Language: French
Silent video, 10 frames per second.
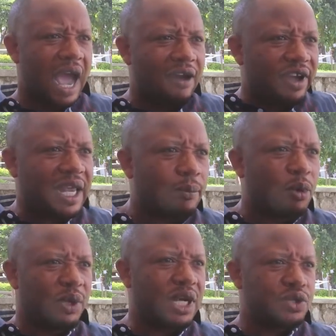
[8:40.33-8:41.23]
avec la
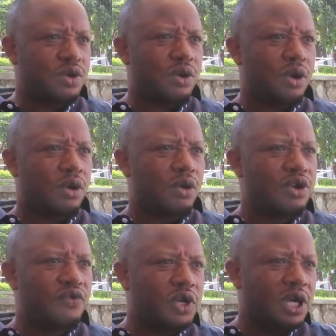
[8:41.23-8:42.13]
population au
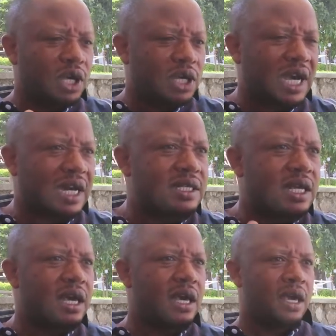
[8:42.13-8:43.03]
niveau du
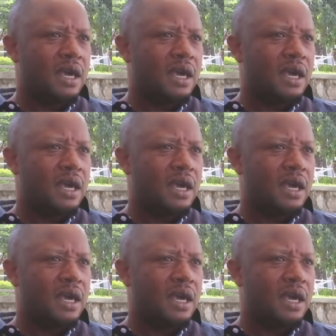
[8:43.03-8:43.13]
quartier